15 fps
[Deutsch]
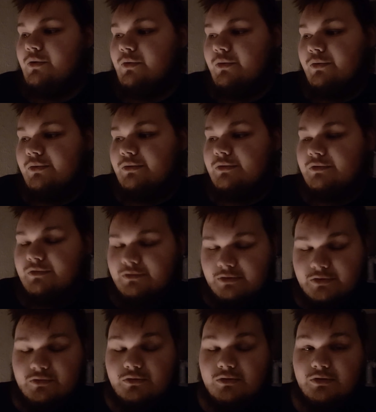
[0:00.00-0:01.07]
Und
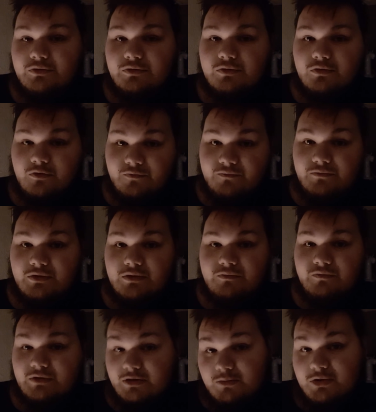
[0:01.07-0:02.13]
natürlich hoffen
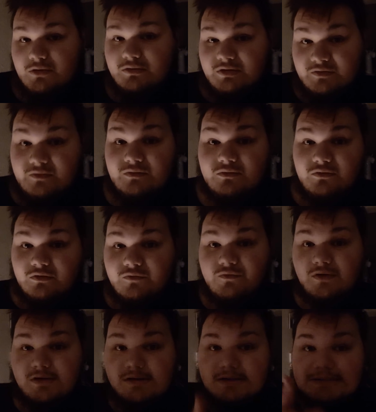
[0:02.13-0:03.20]
wir wie immer, dass es euch
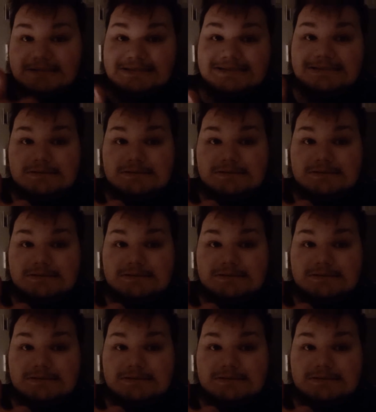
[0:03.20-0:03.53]
gefallen hat.